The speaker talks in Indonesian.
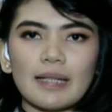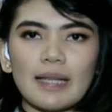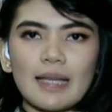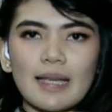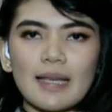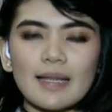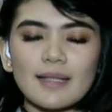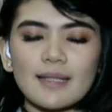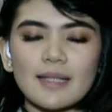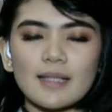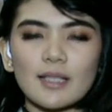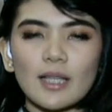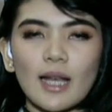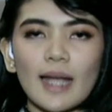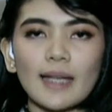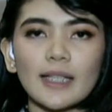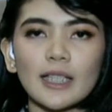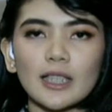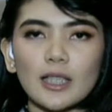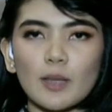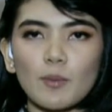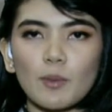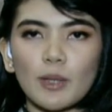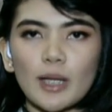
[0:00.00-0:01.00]
Di sisi
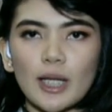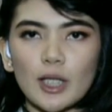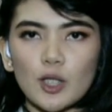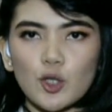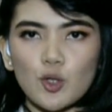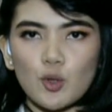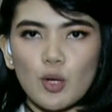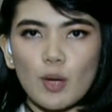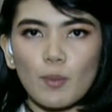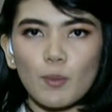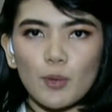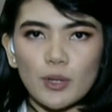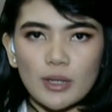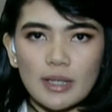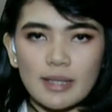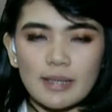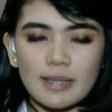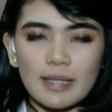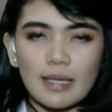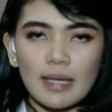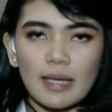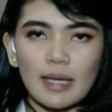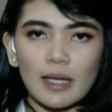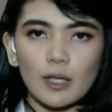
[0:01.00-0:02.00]
lain kita melihat juga
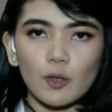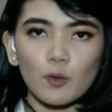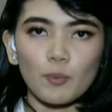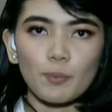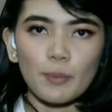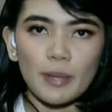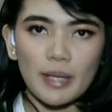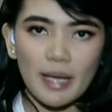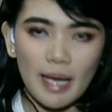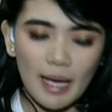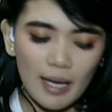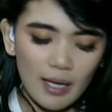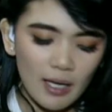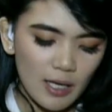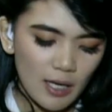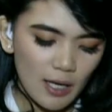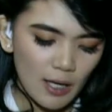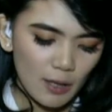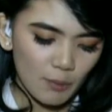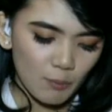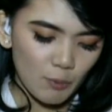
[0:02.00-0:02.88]
posisi rupiah